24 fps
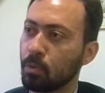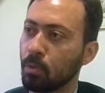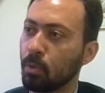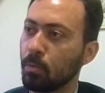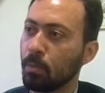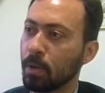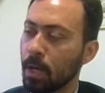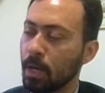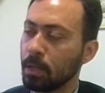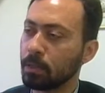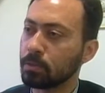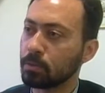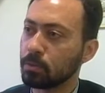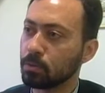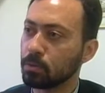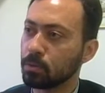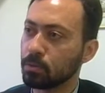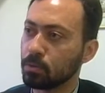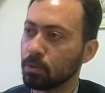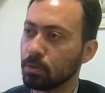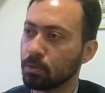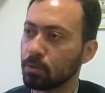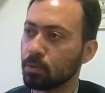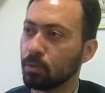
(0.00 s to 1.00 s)
cobrasse
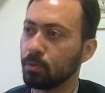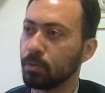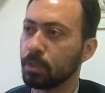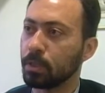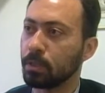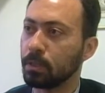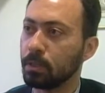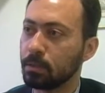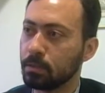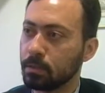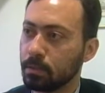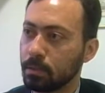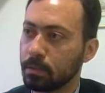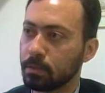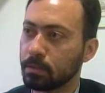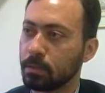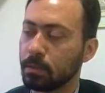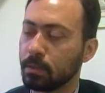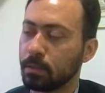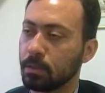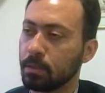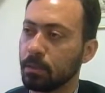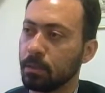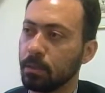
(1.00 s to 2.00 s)
dos nossos governantes
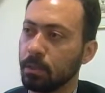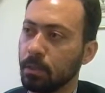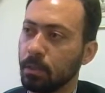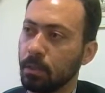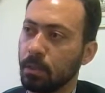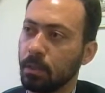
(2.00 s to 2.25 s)
esse,